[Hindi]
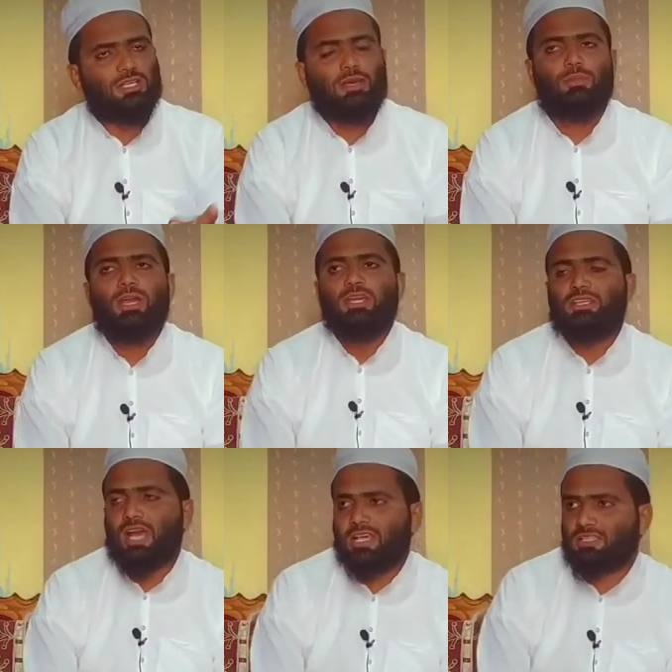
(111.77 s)
सनम
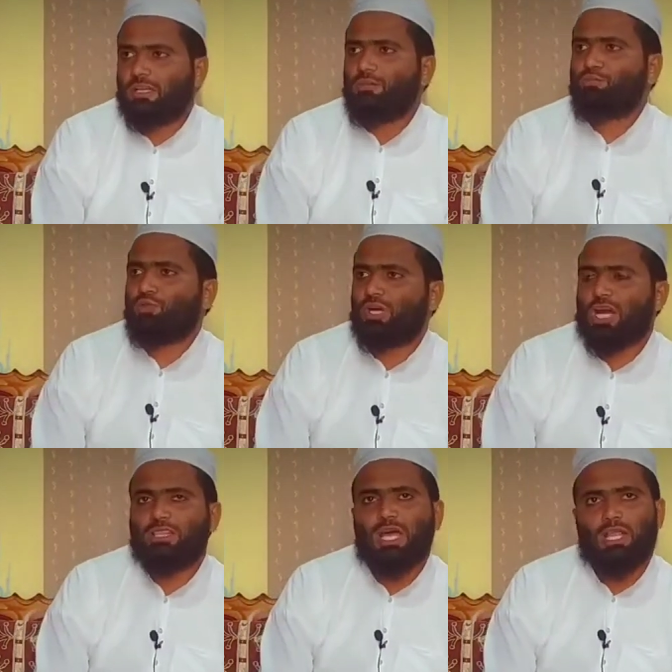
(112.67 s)
या सनम
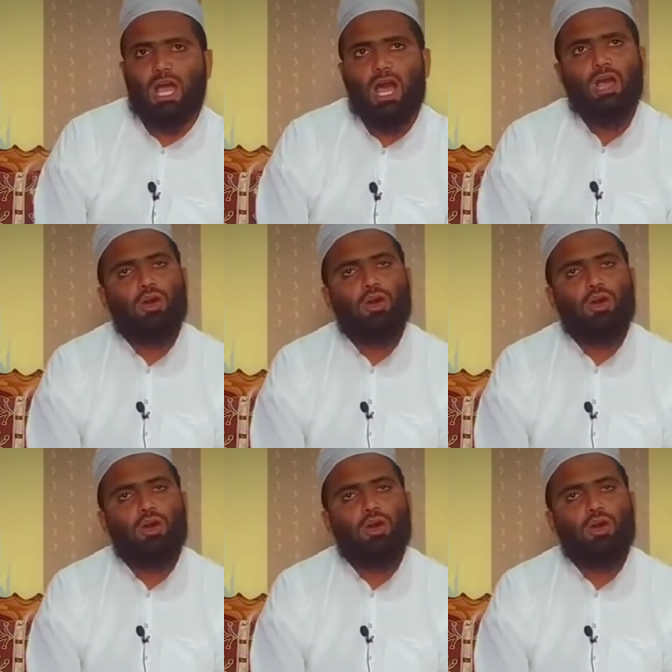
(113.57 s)
पुकारता रहा